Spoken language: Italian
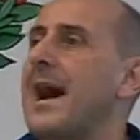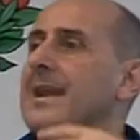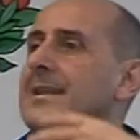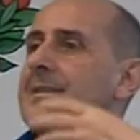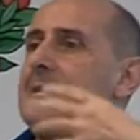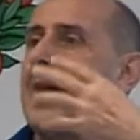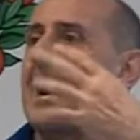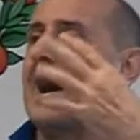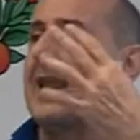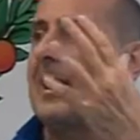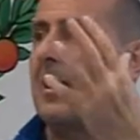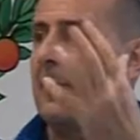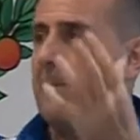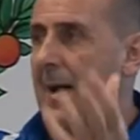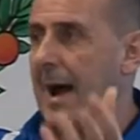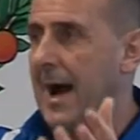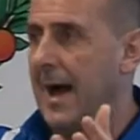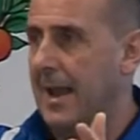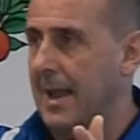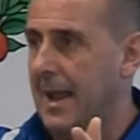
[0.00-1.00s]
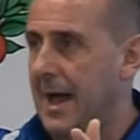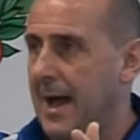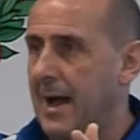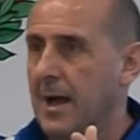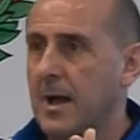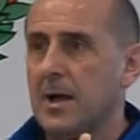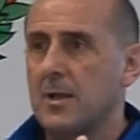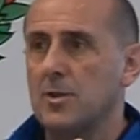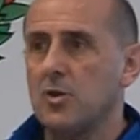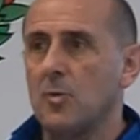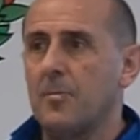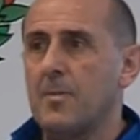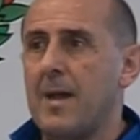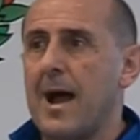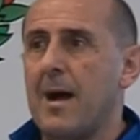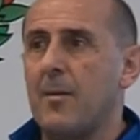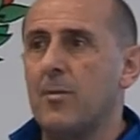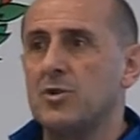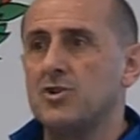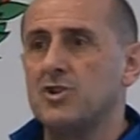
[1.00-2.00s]
oltre alle realtà di
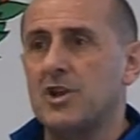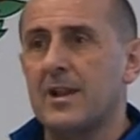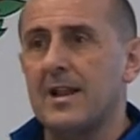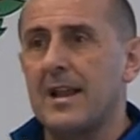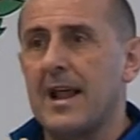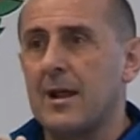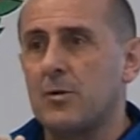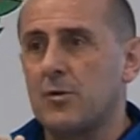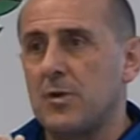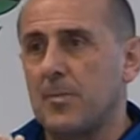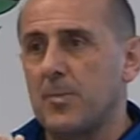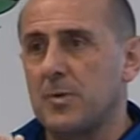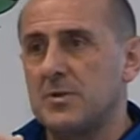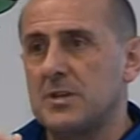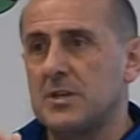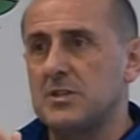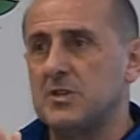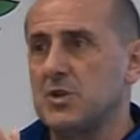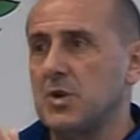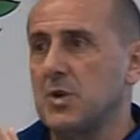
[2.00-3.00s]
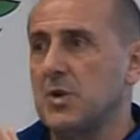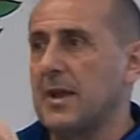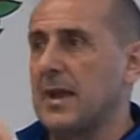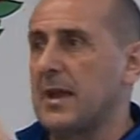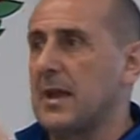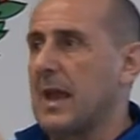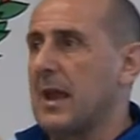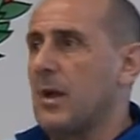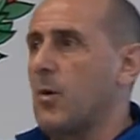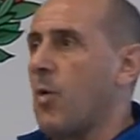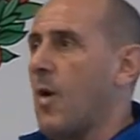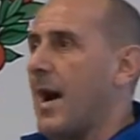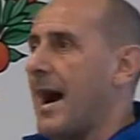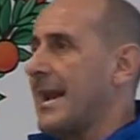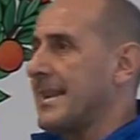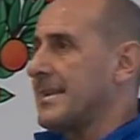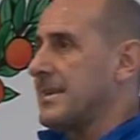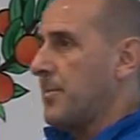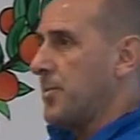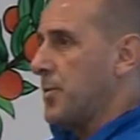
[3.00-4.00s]
Serie A come
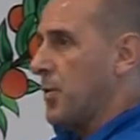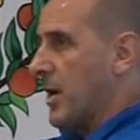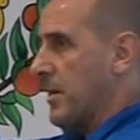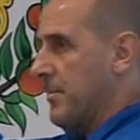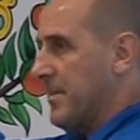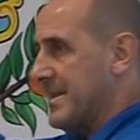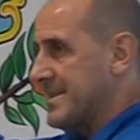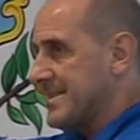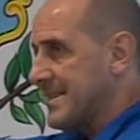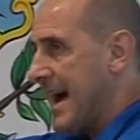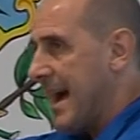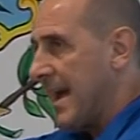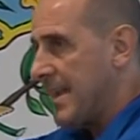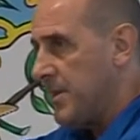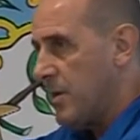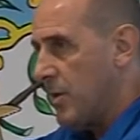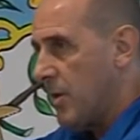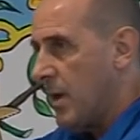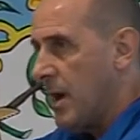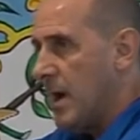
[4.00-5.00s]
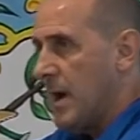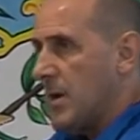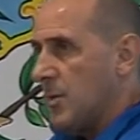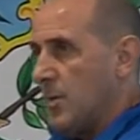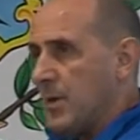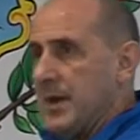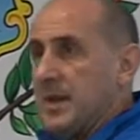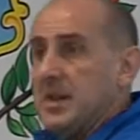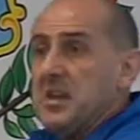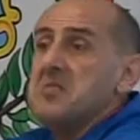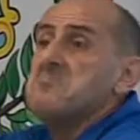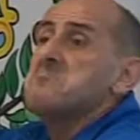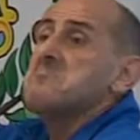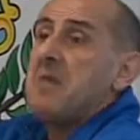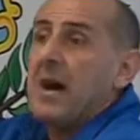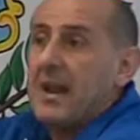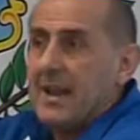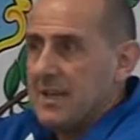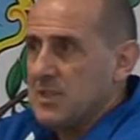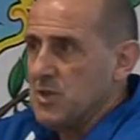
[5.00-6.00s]
Tonnocallipo, Lamezia, eh,
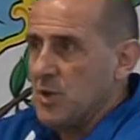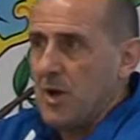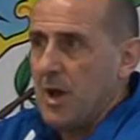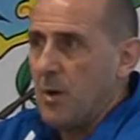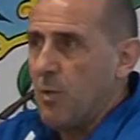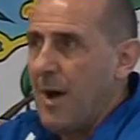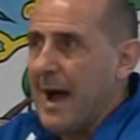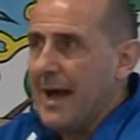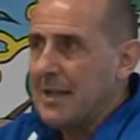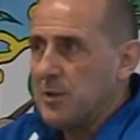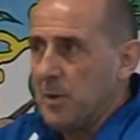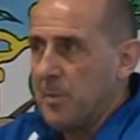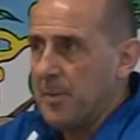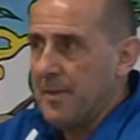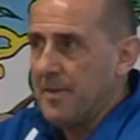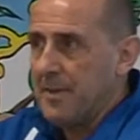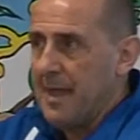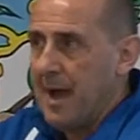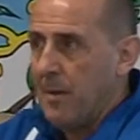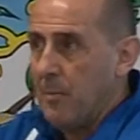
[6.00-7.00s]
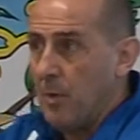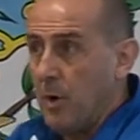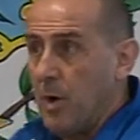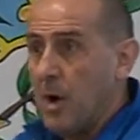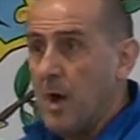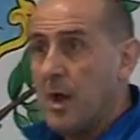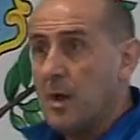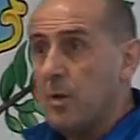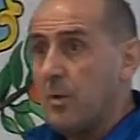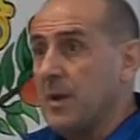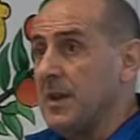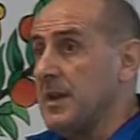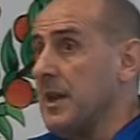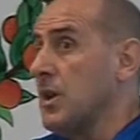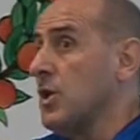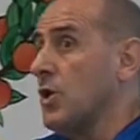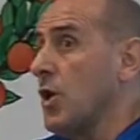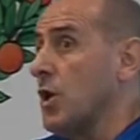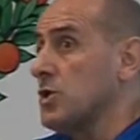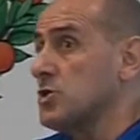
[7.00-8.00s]
Corigliano e Soverato ha comunque ha un
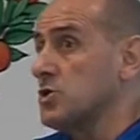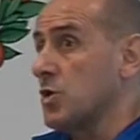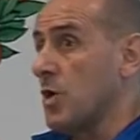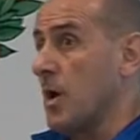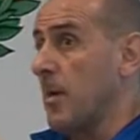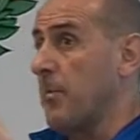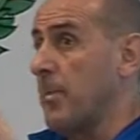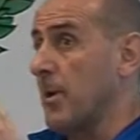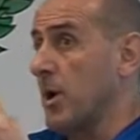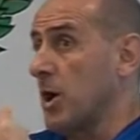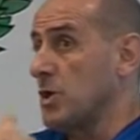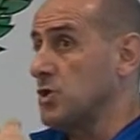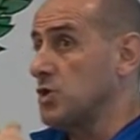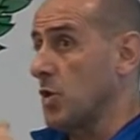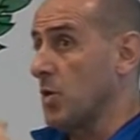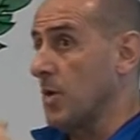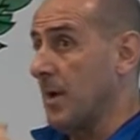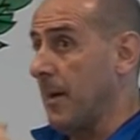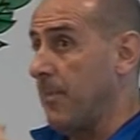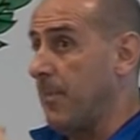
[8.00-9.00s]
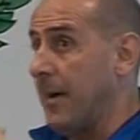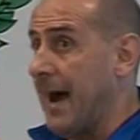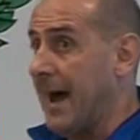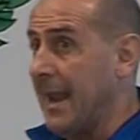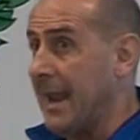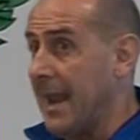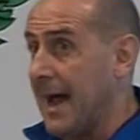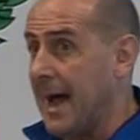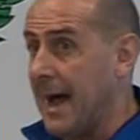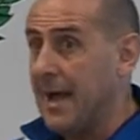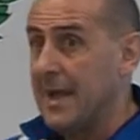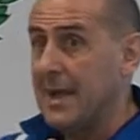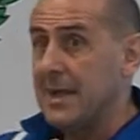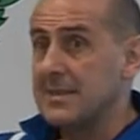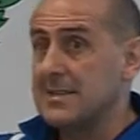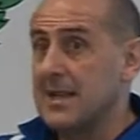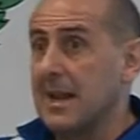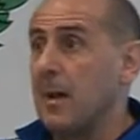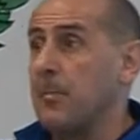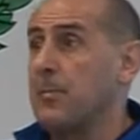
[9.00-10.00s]
movimento anche giovanile
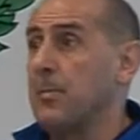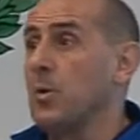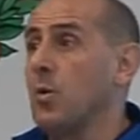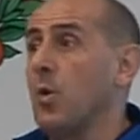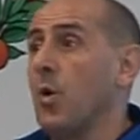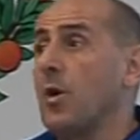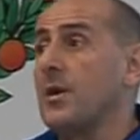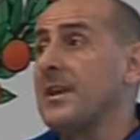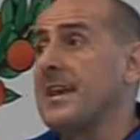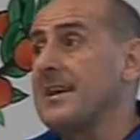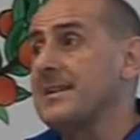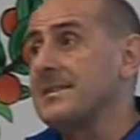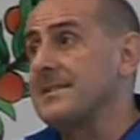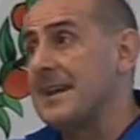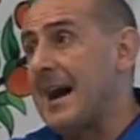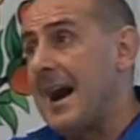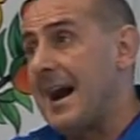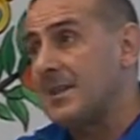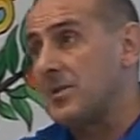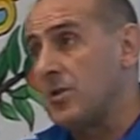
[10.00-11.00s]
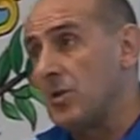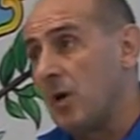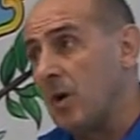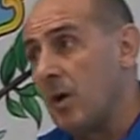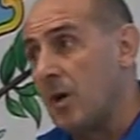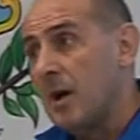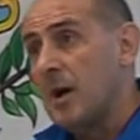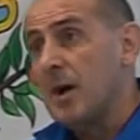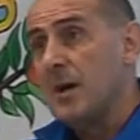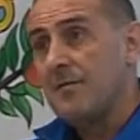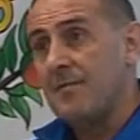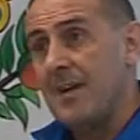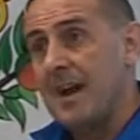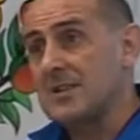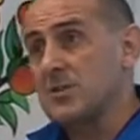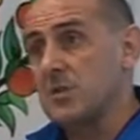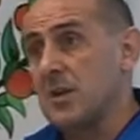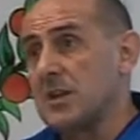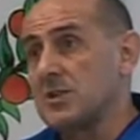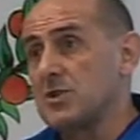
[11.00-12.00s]
importante con tante società che fanno settore